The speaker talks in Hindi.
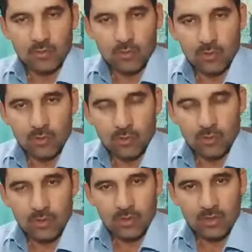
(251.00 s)

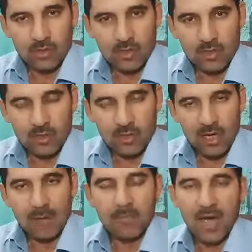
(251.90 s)
तो
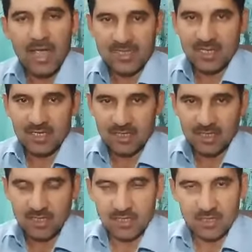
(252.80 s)
अब आजकल
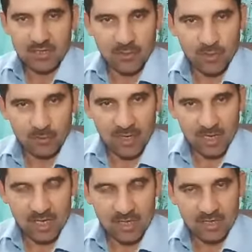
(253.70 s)
के दौर में
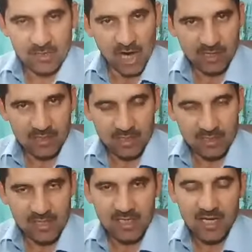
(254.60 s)
एक शॉर्टकट
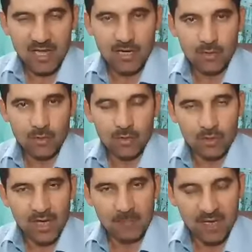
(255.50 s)
तरीका है लोगों
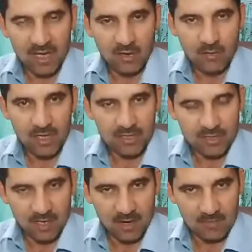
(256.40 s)
ने अपनाया हुआ है
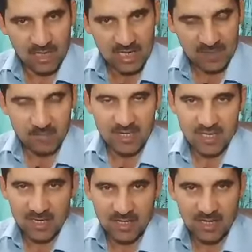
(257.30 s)
जिस तरह हमने गल्फ में
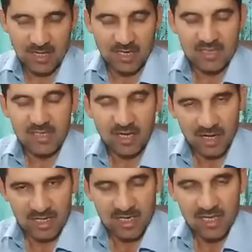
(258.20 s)
देखा है
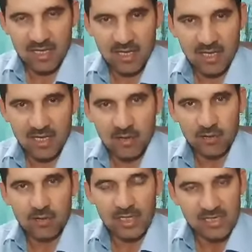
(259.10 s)
श्रीलंकी देखा है
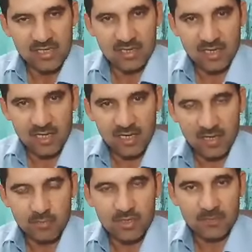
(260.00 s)
और इंडियन देखा
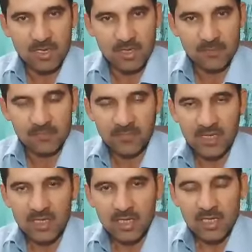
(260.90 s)
है मुझे मैंने
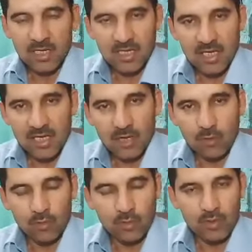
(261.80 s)
कि
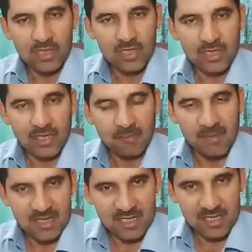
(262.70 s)
उन्होंने
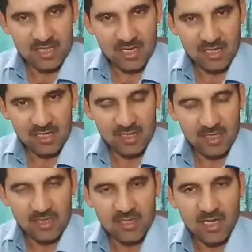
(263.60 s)
मेटर की है
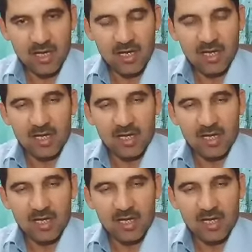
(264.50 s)
या